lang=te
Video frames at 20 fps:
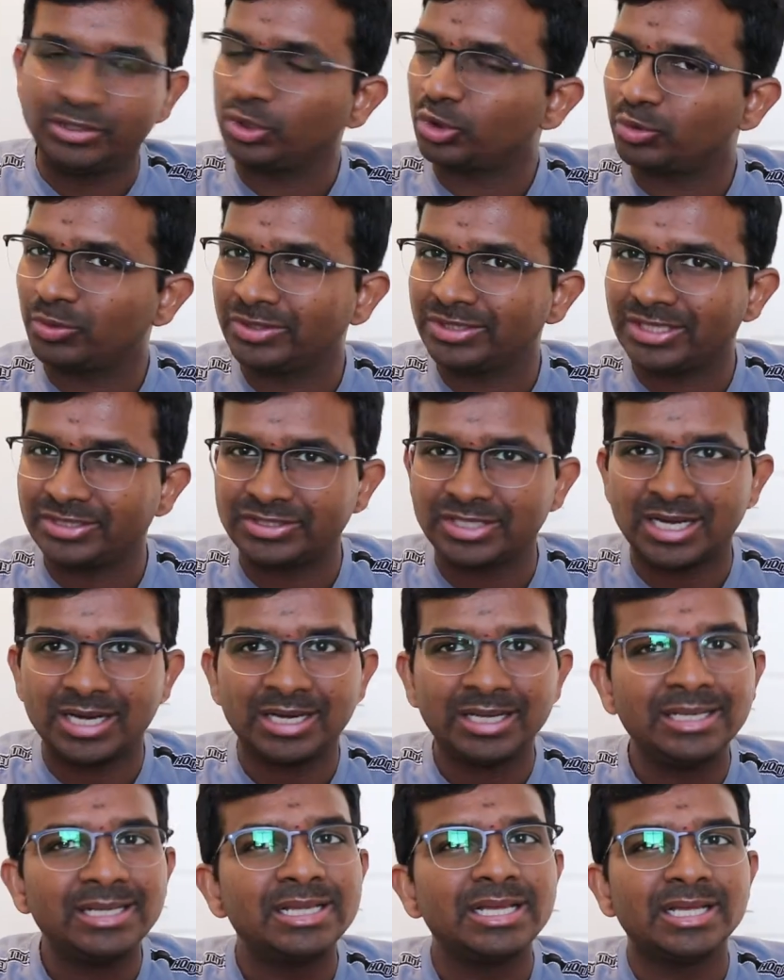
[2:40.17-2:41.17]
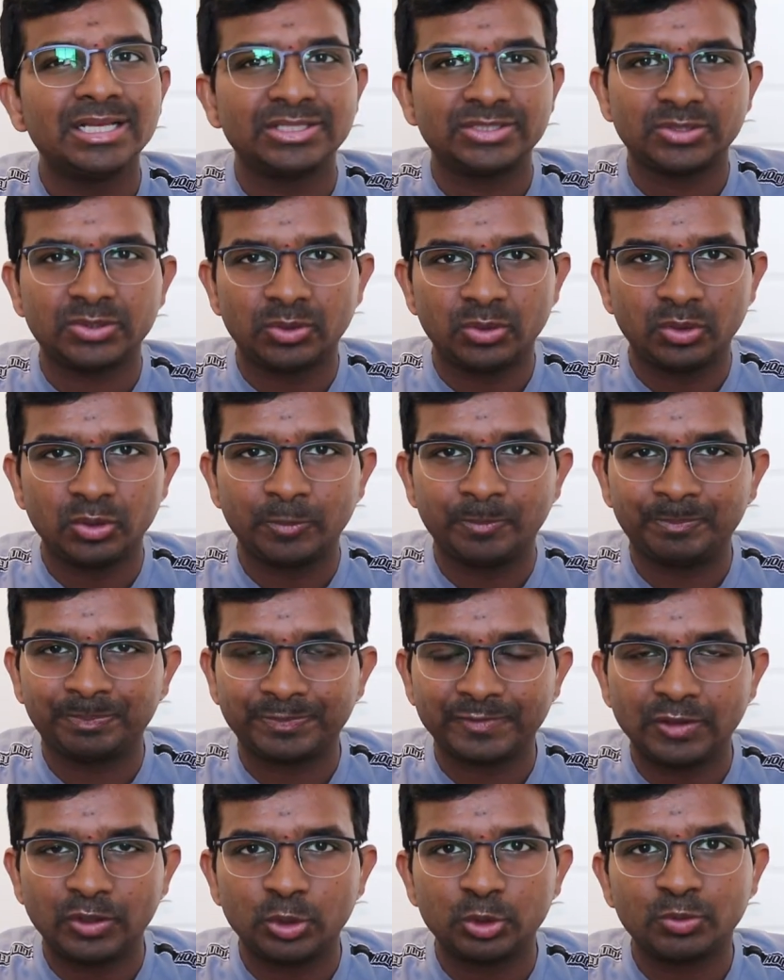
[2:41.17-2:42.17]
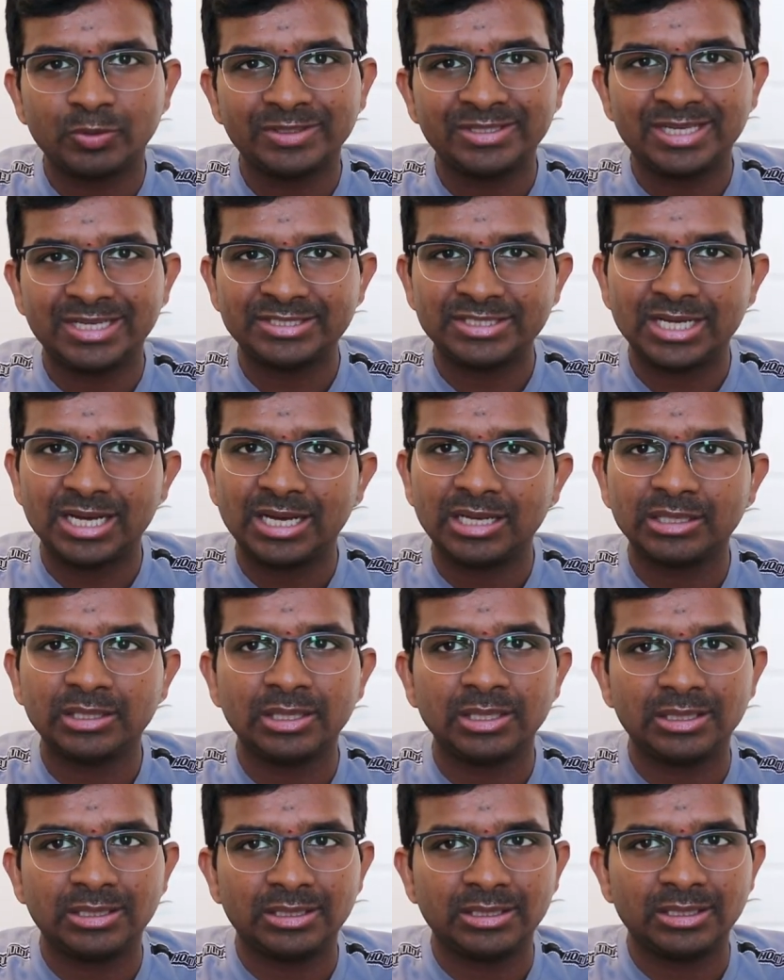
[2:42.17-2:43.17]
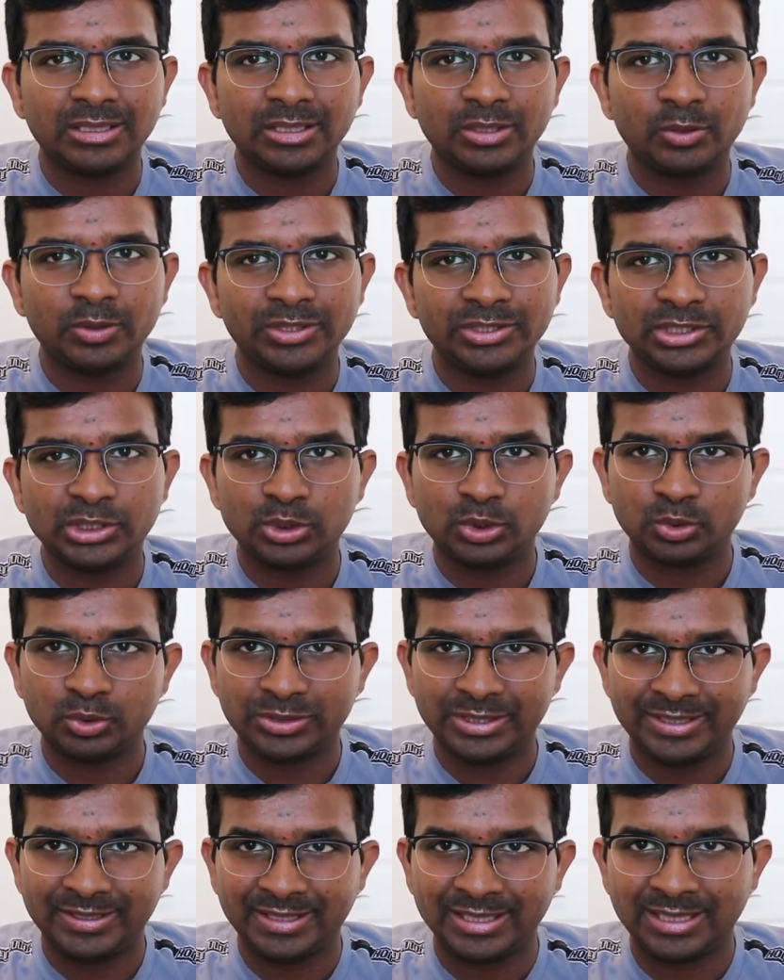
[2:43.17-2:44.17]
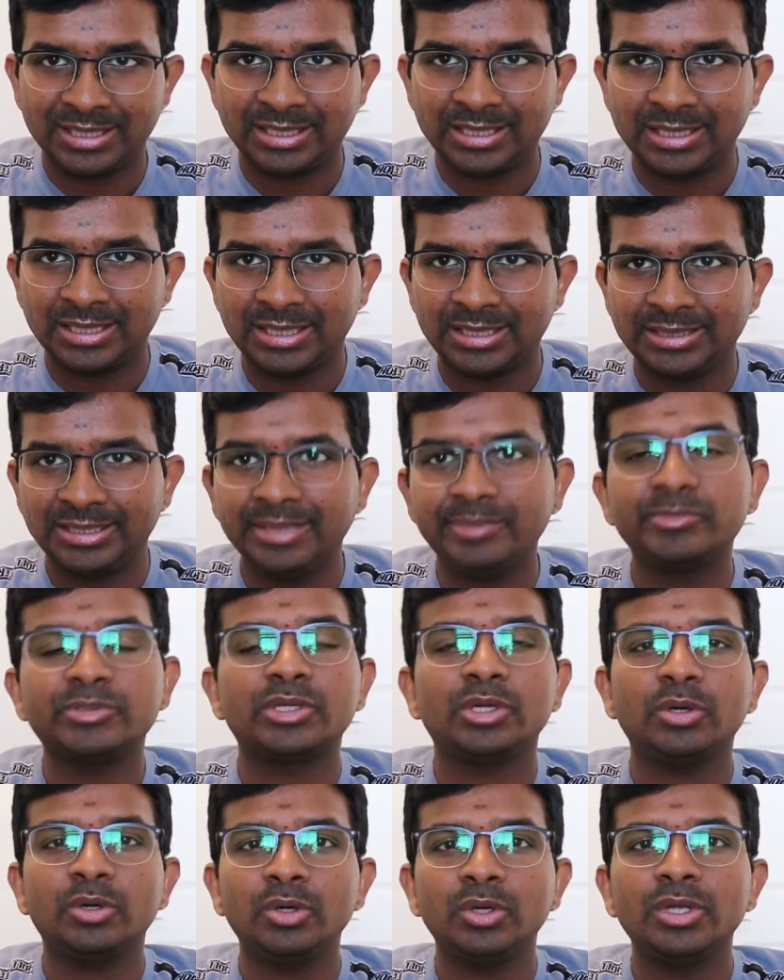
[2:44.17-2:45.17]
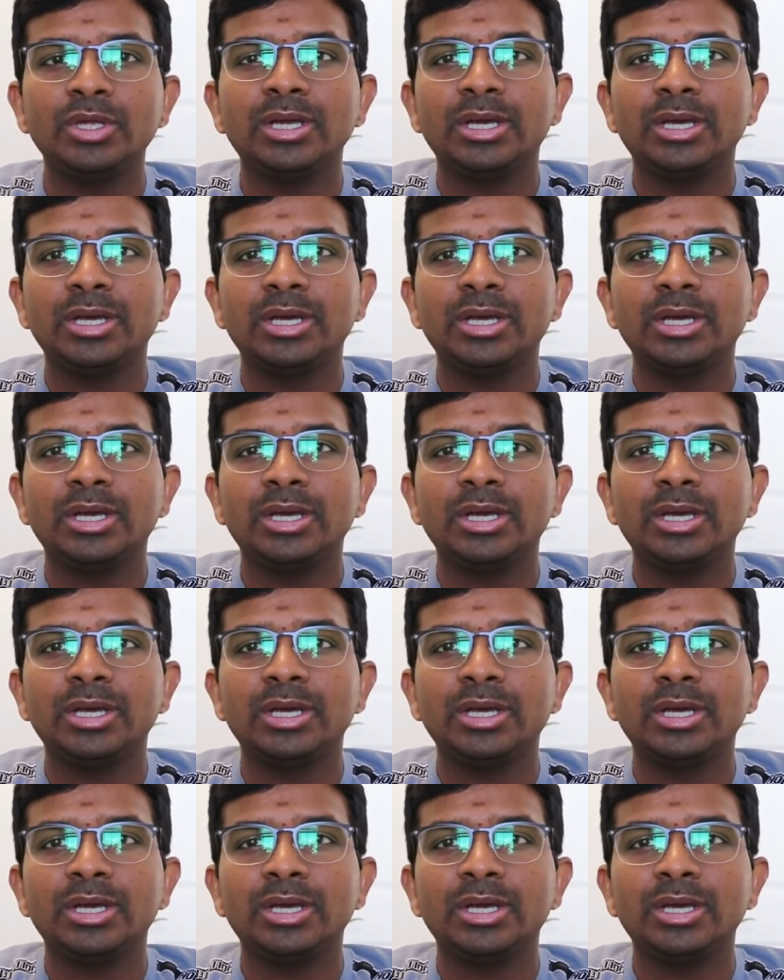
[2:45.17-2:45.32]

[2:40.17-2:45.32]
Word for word: యోజువేంద్ర చాహల్ సో యోజువేంద్ర చాహల్ గురించి చూసే టీమ్స్లో